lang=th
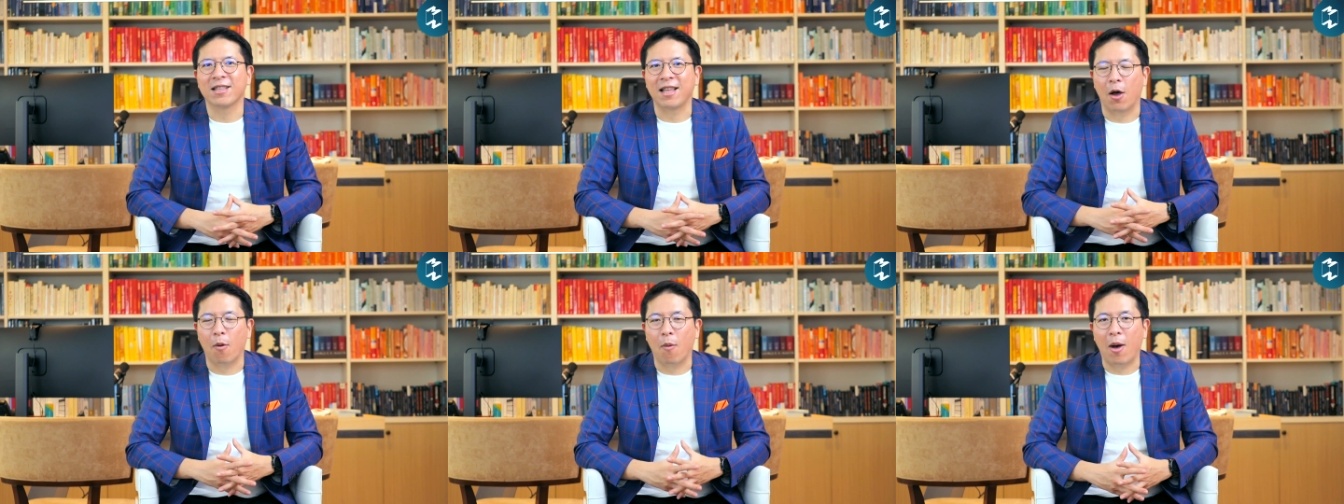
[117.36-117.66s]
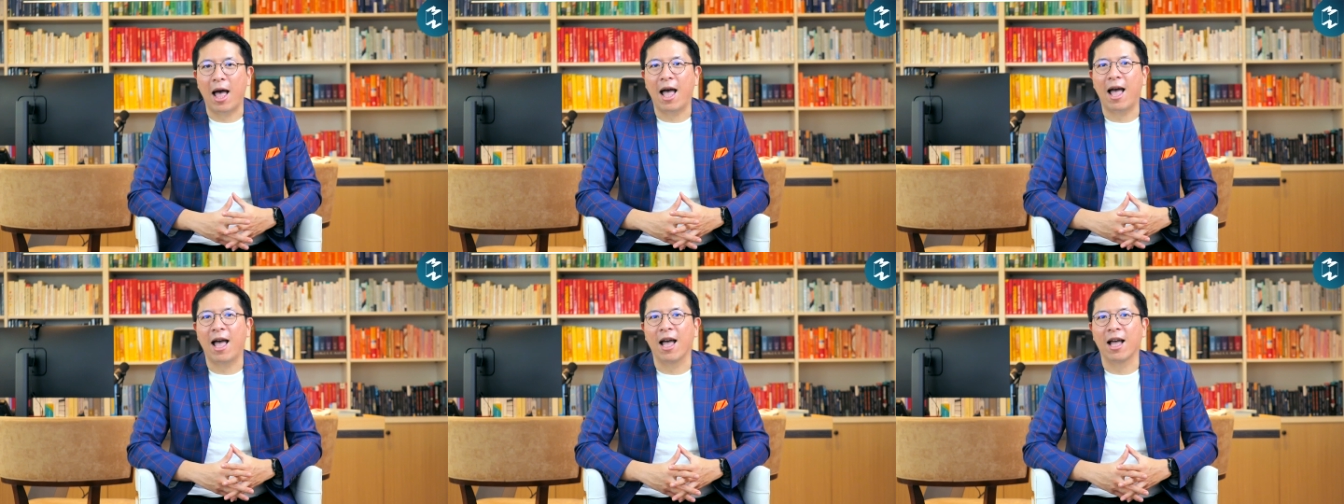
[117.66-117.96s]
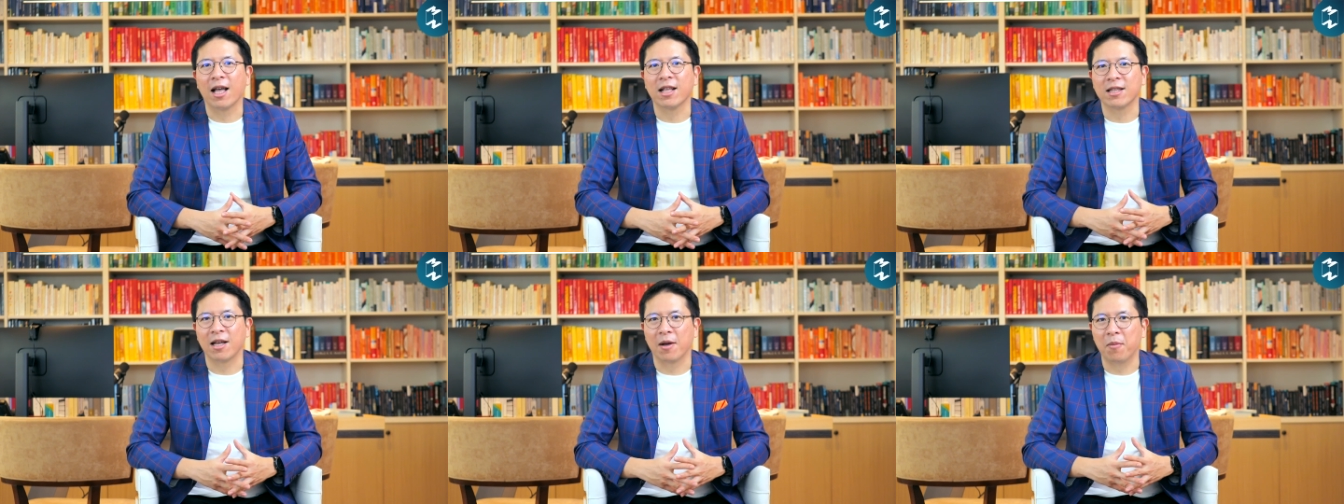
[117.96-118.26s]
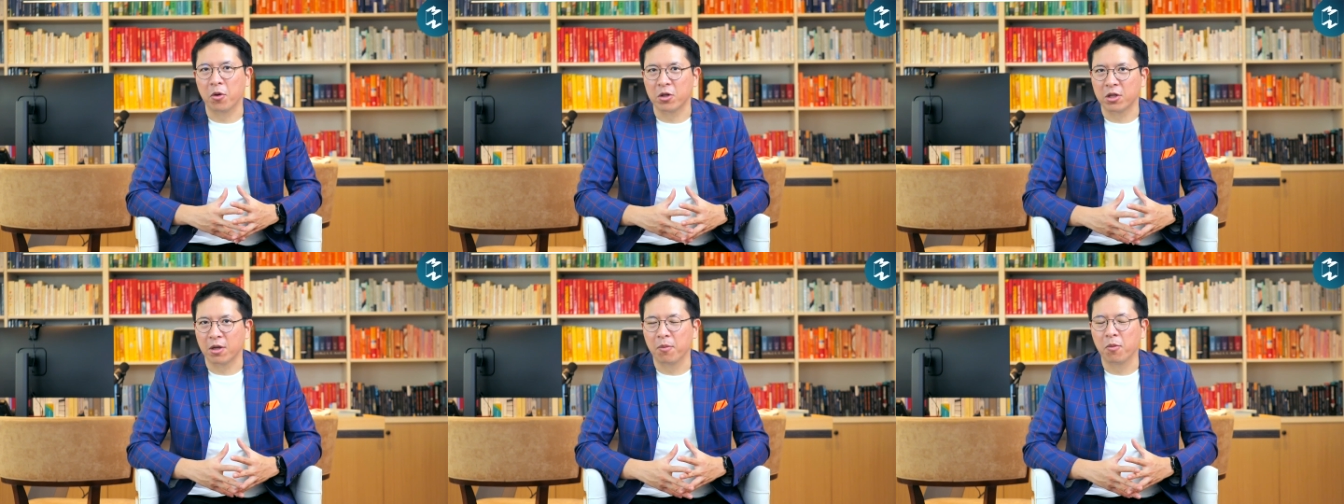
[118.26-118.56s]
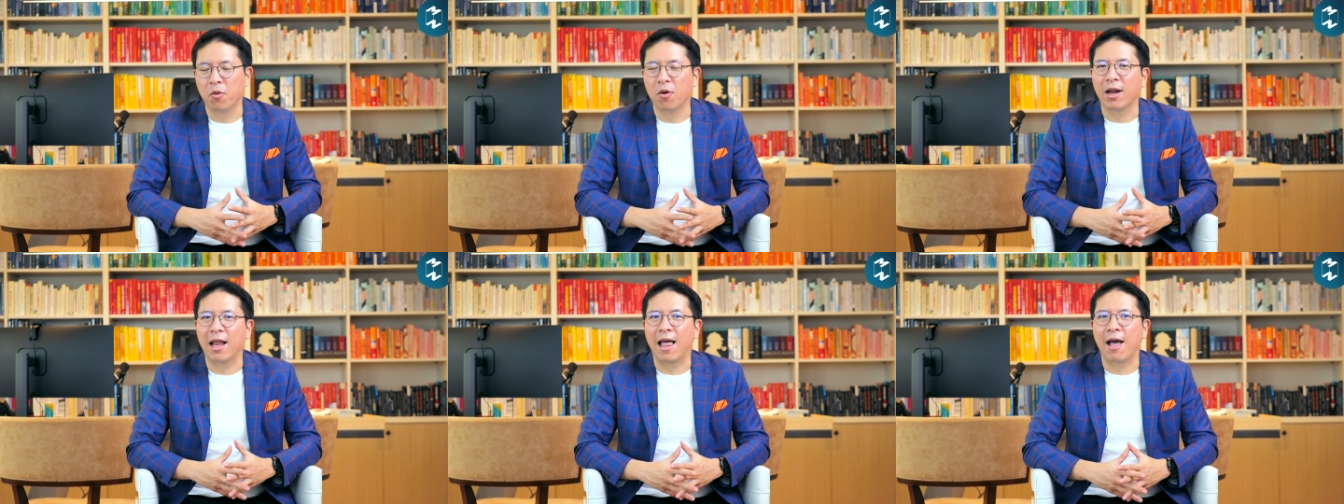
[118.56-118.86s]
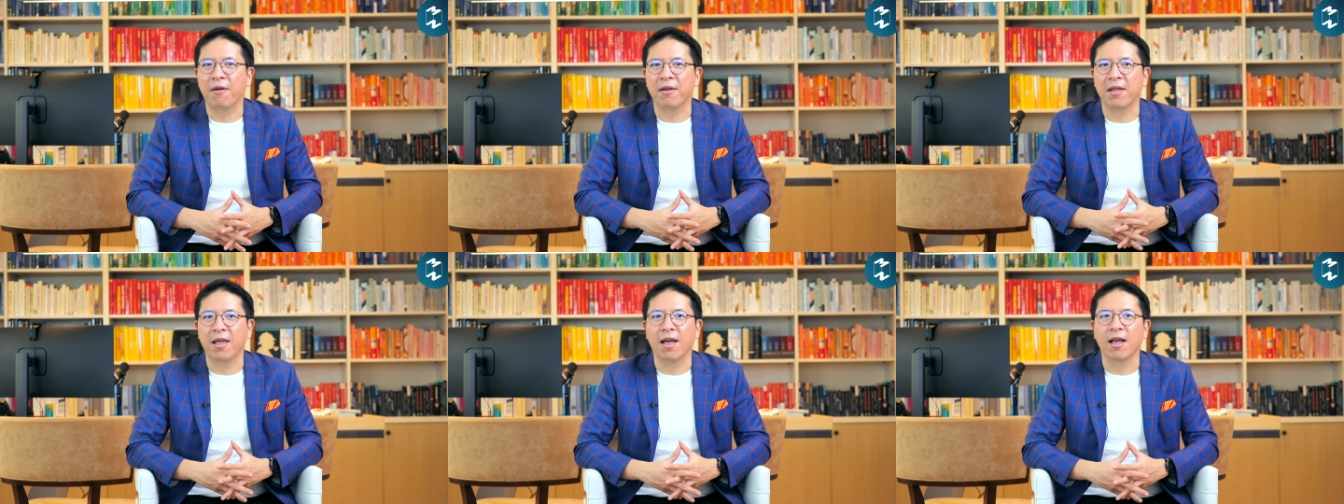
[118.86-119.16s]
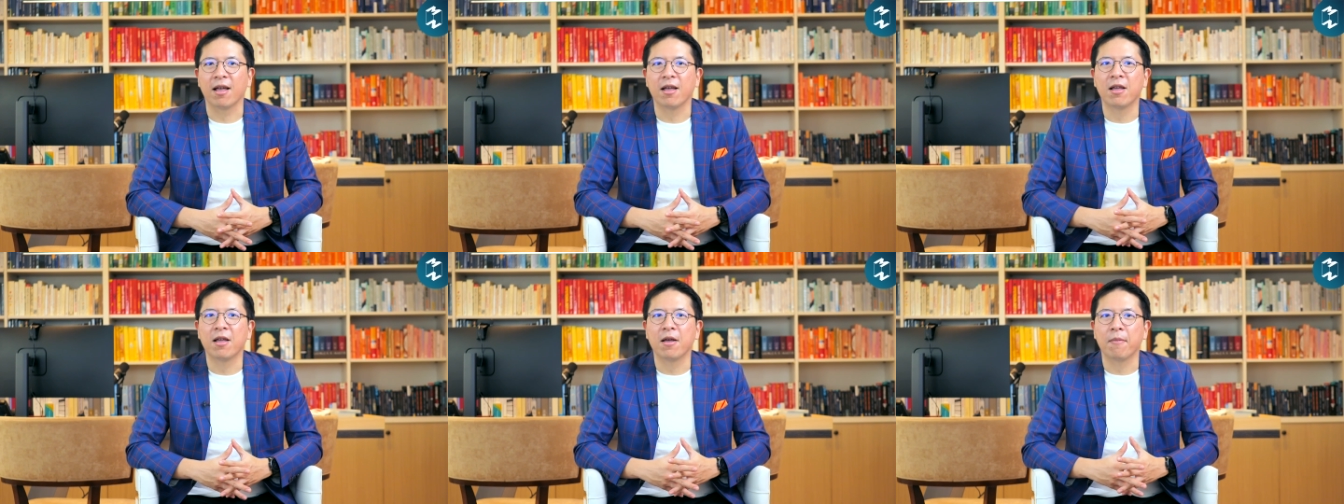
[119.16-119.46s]
แต่ว่าทั้งหมดทั้งมวลแล้วเนี่ย
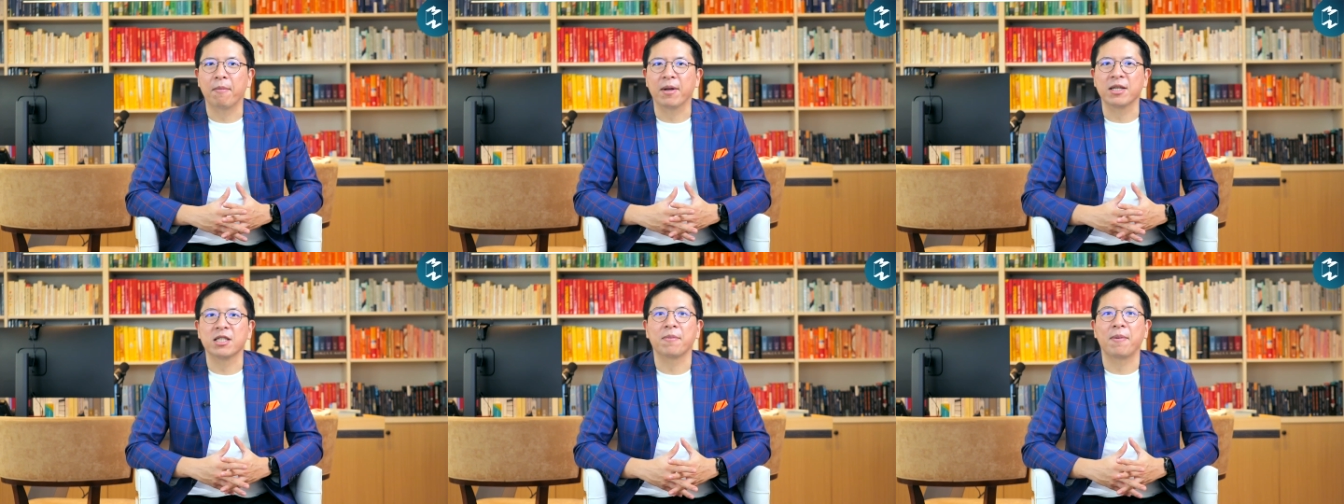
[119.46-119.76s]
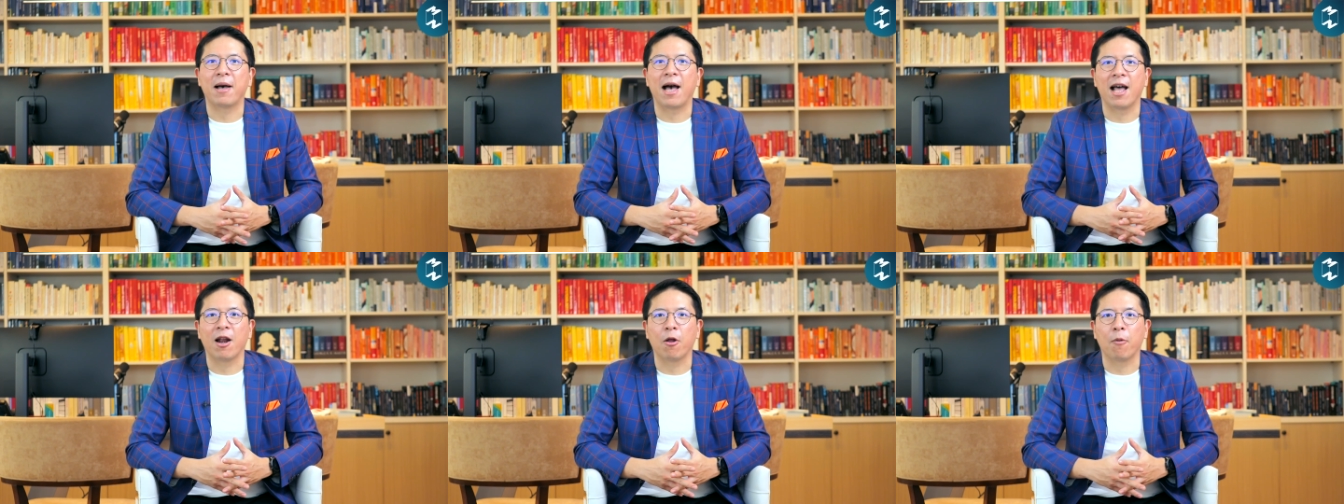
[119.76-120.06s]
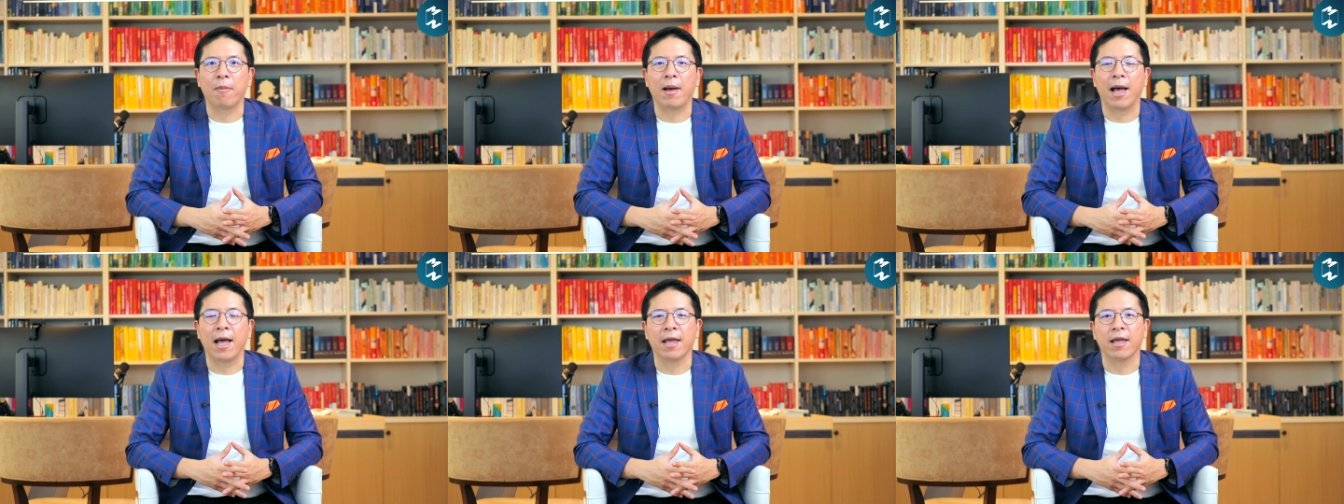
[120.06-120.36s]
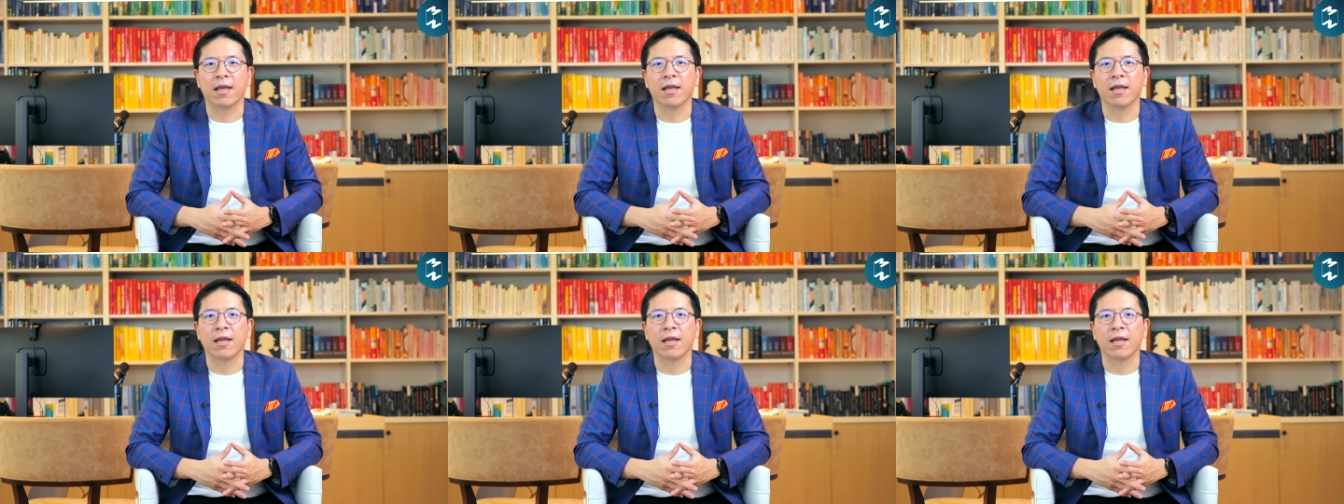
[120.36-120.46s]
มันจะพาเราไป